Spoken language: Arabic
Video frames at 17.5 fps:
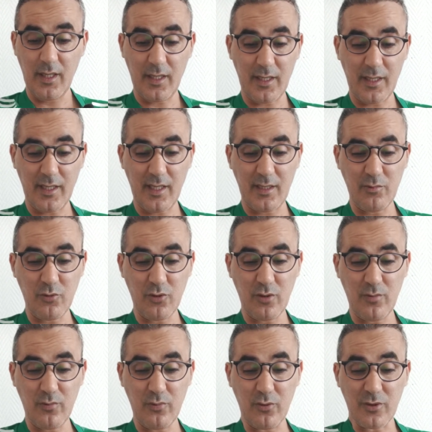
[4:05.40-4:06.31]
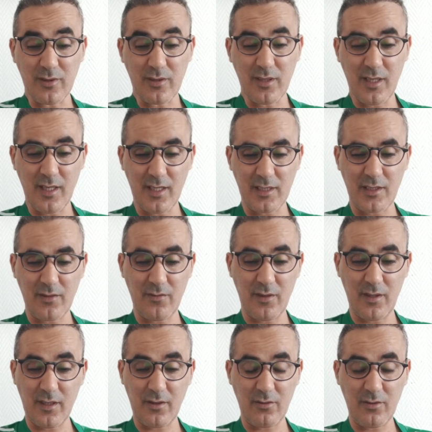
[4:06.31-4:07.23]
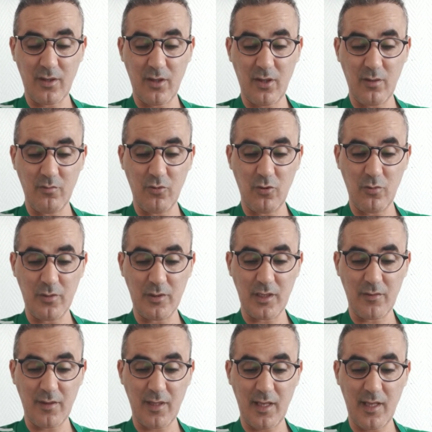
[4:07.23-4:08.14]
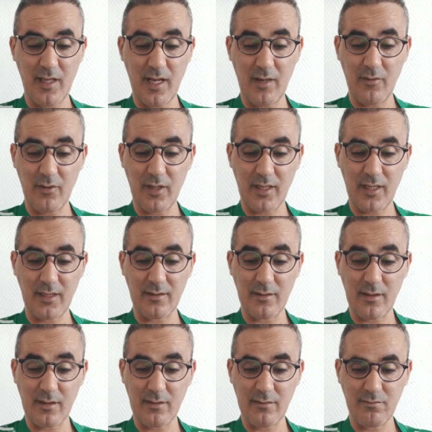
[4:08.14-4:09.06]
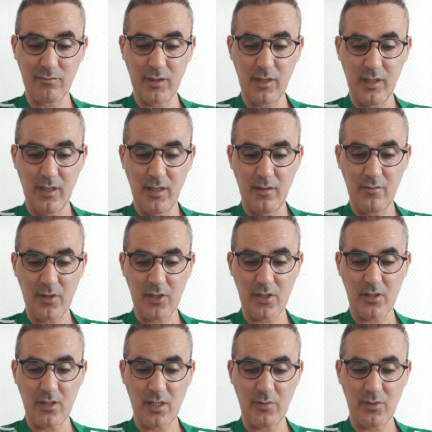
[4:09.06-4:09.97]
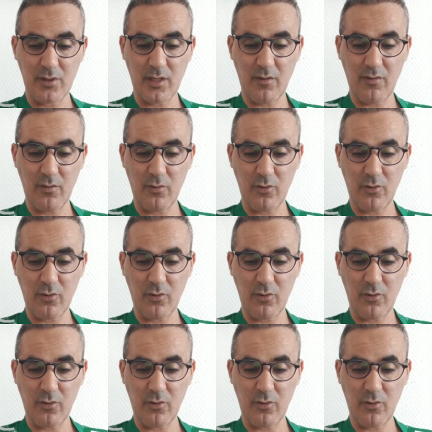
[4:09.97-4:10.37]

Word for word: رياض بودبوس للأسف اللي كنا نحبوه بزاف هذا اللاعب ولكن ما شفناش بزاف